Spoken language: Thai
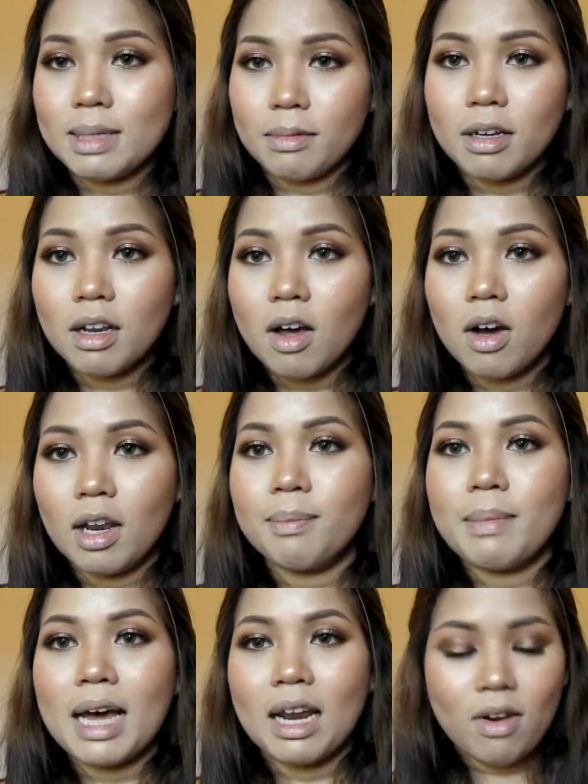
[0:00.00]
จำก็ลองแล้ว
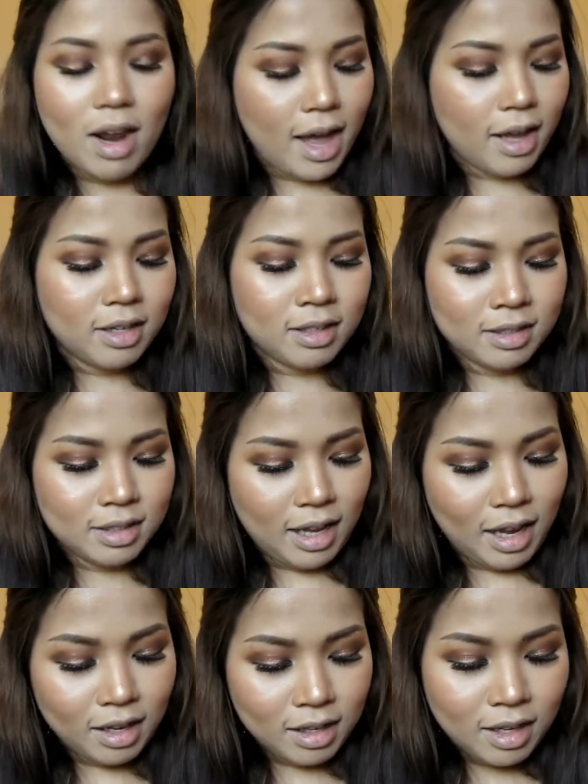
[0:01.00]
บ้างแล้วแหละ
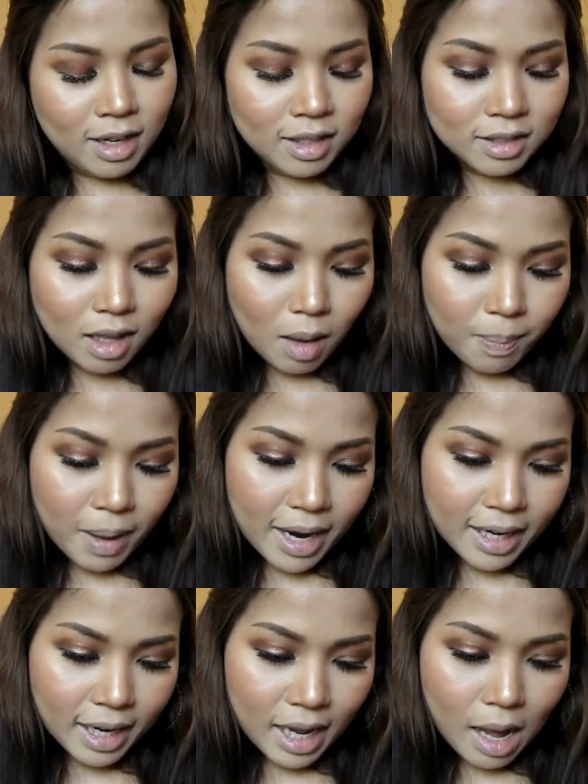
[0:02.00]
นะ ต่อไป
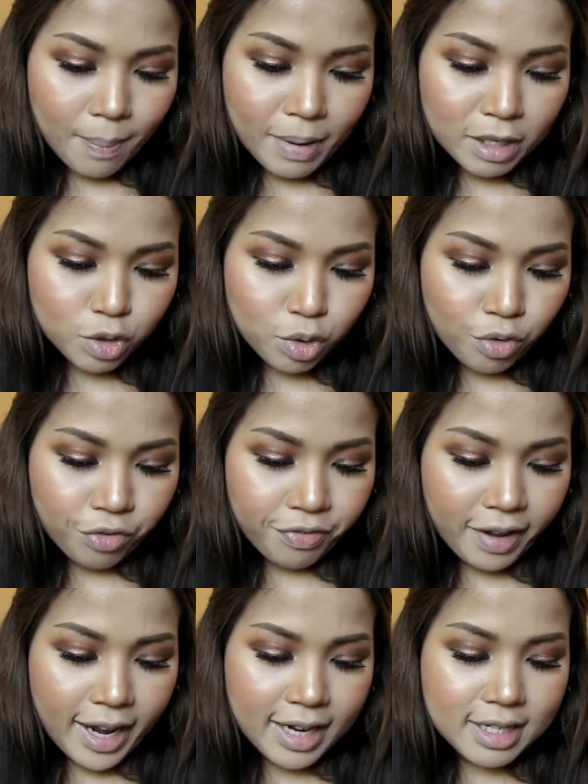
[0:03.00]
นะคะเป็น Too
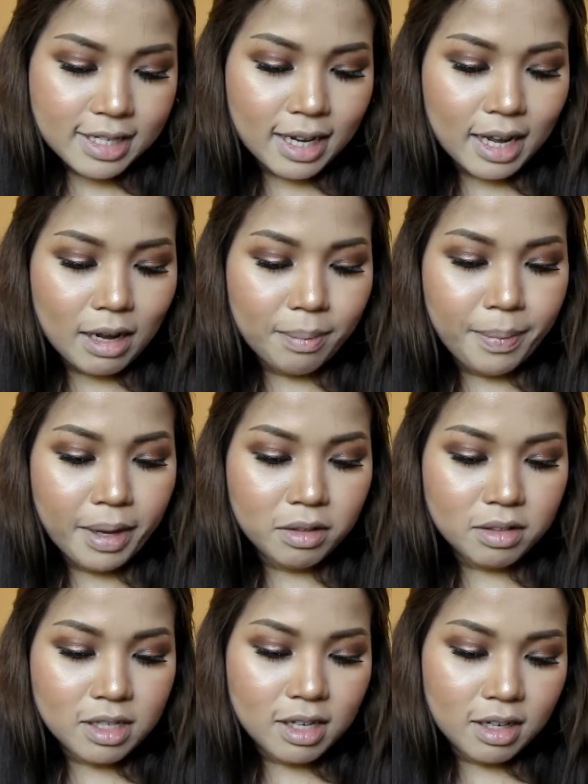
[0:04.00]
Faced นะคะ
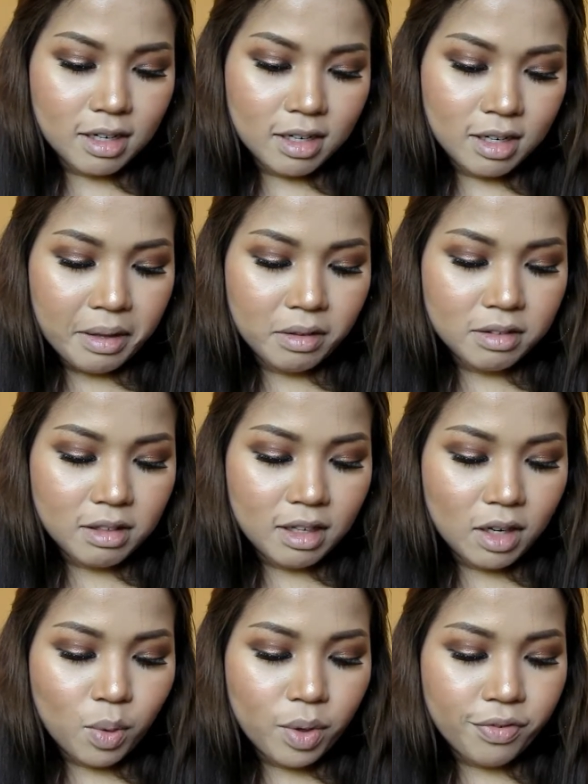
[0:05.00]
Melted Melt
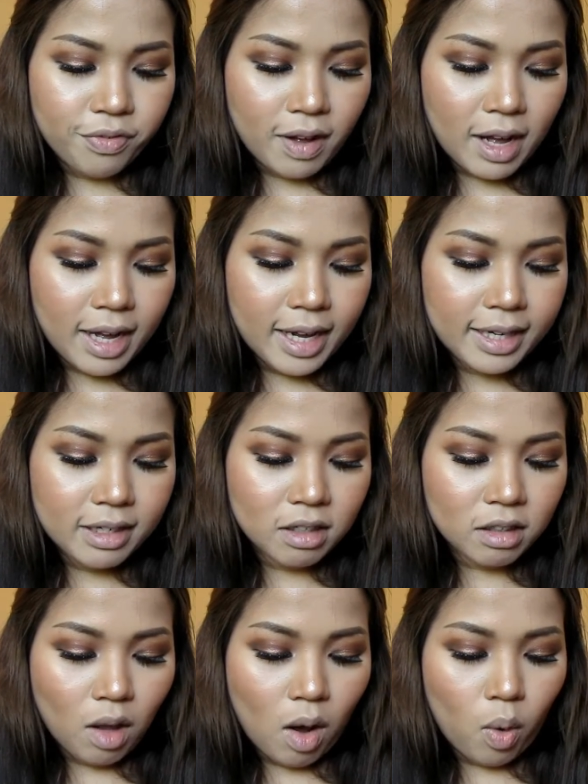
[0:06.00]
Liquify
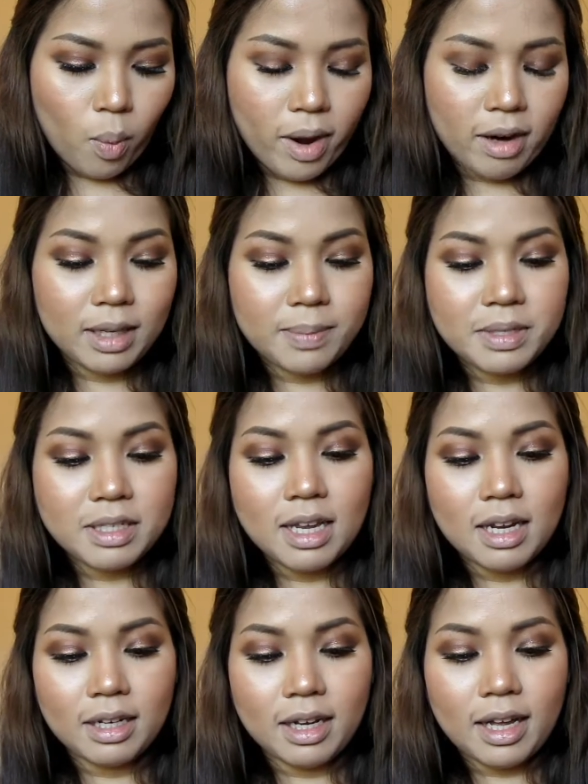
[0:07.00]
Long Wear
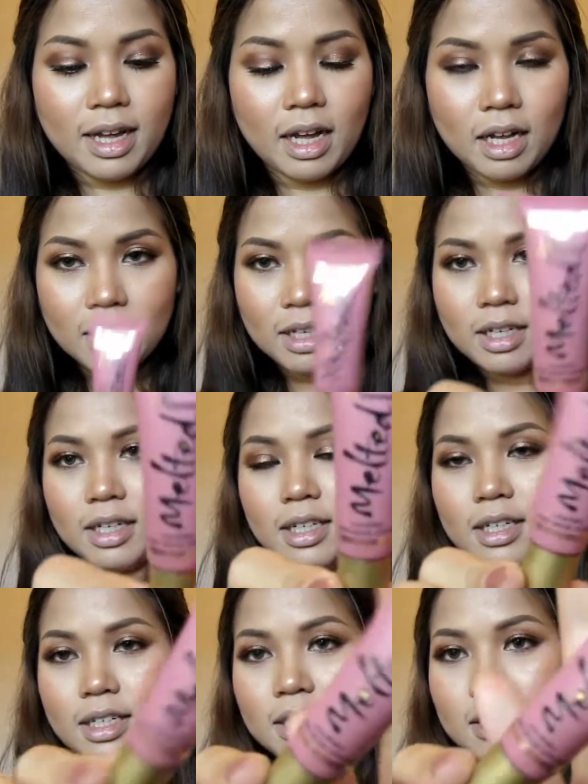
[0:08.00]
Lipstick นะคะ
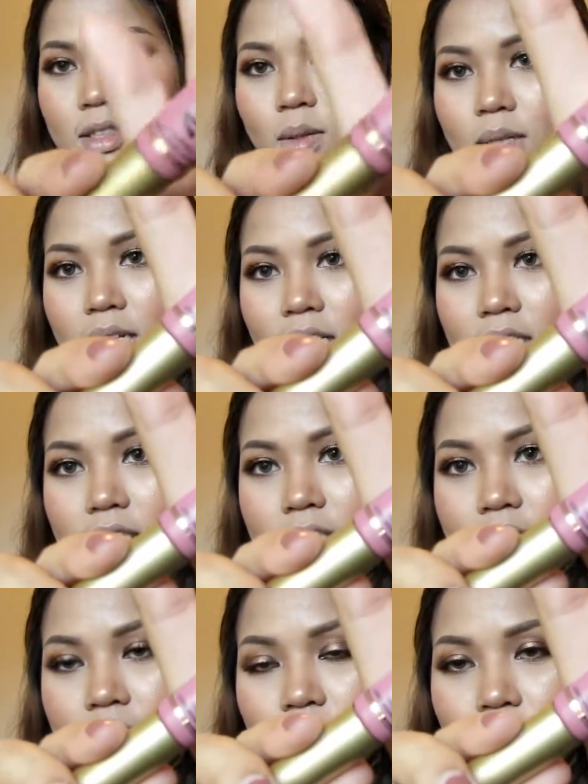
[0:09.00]
ตัวนี้ชื่อ
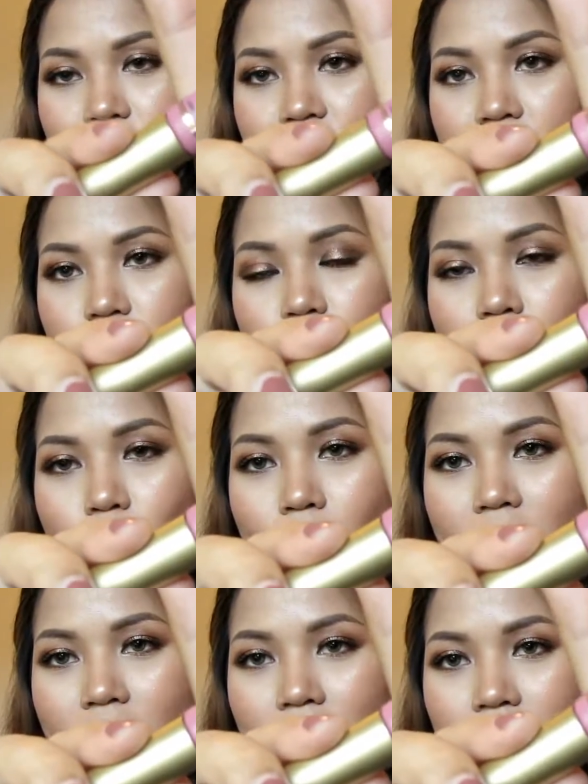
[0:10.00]
สีว่าชิวา
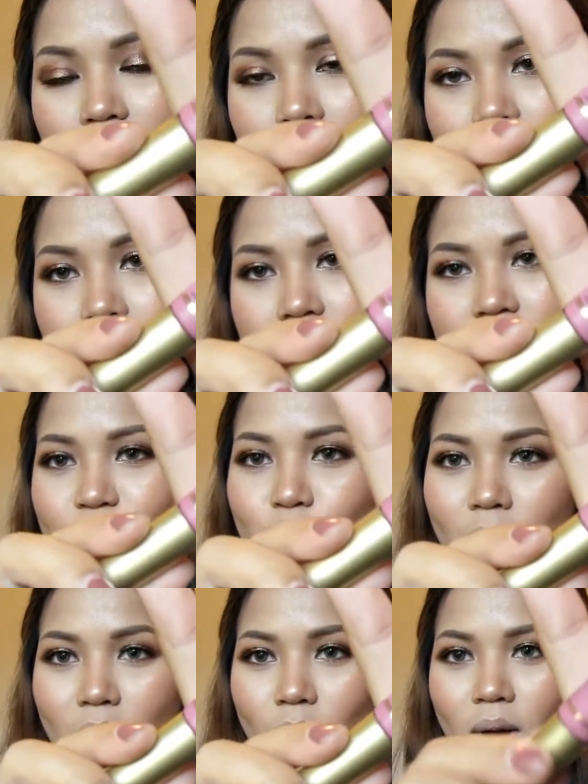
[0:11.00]
ว่านะชิค
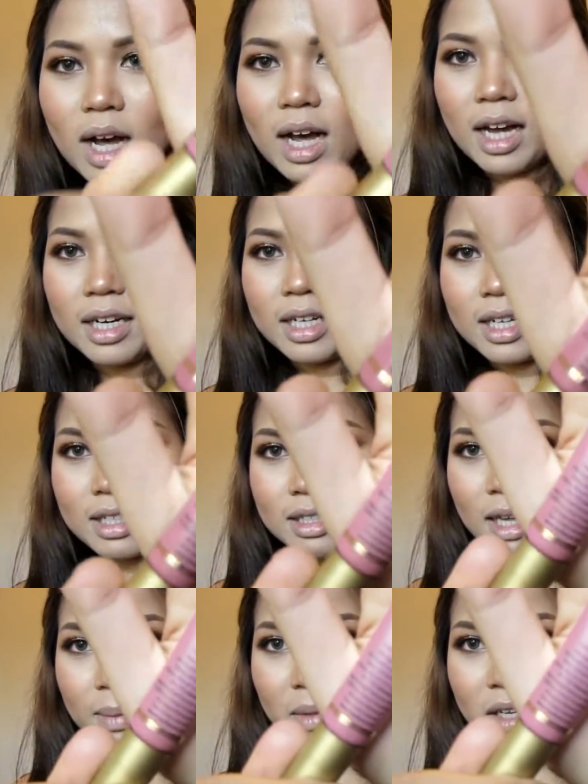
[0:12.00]
วาว่านี่
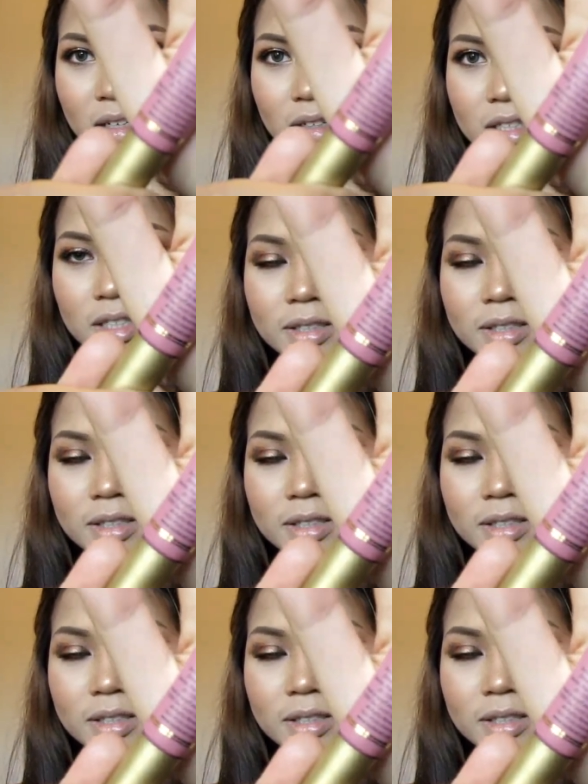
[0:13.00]
ตามนี้เลย